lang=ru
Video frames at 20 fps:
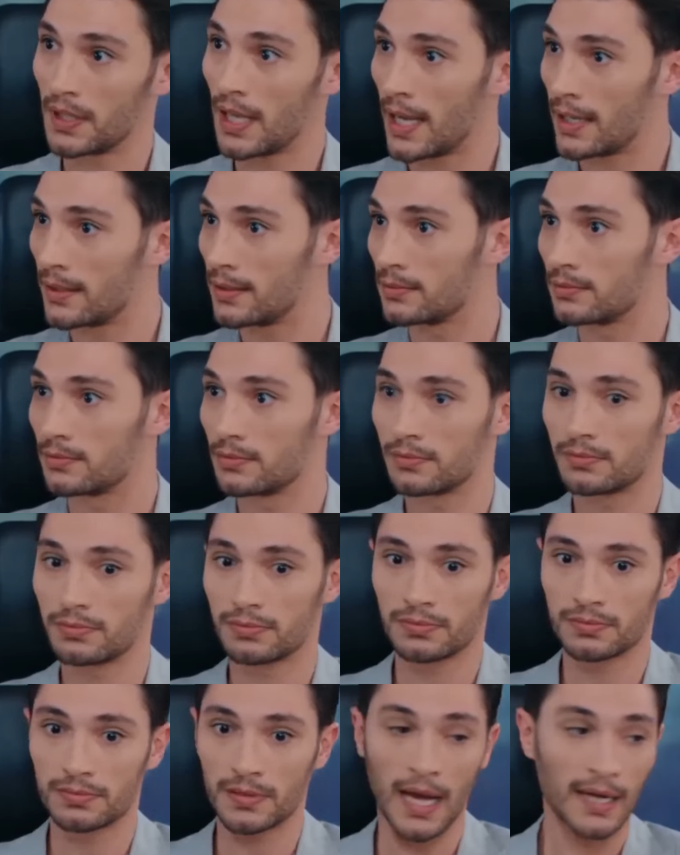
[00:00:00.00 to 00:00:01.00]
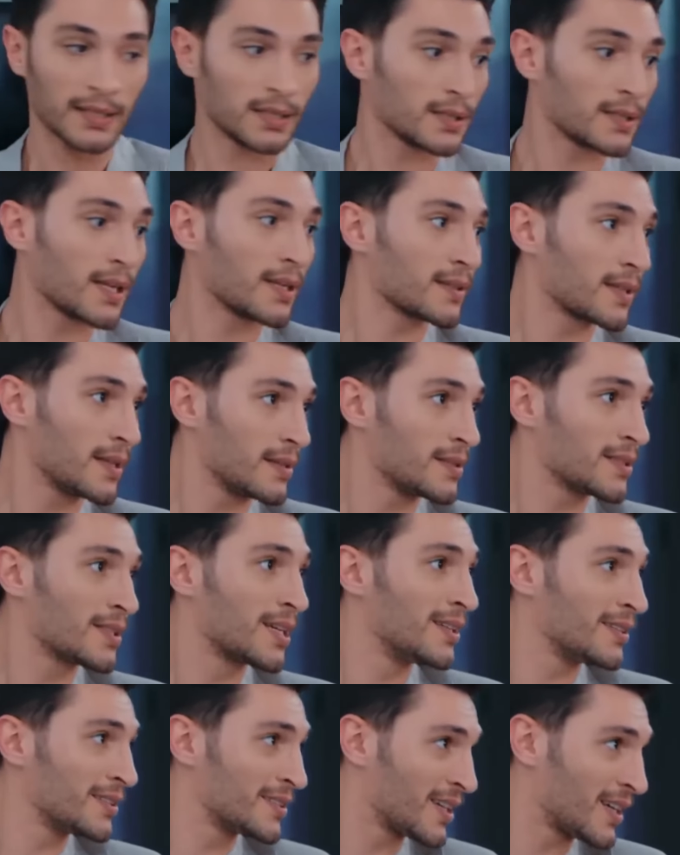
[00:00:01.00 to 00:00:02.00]
Я имею в виду, что все
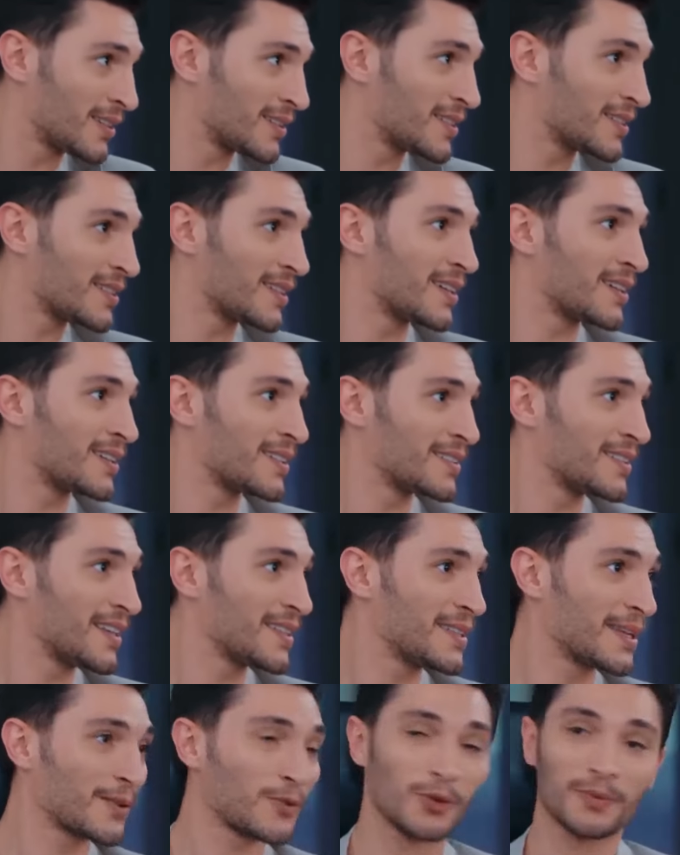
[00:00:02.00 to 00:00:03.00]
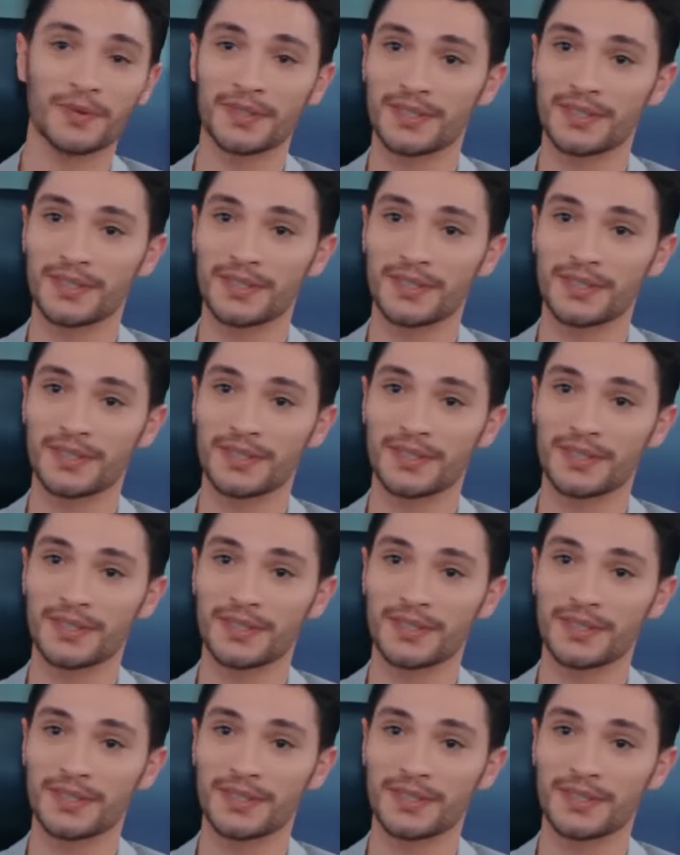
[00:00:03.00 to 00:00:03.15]
компании поддерживают своих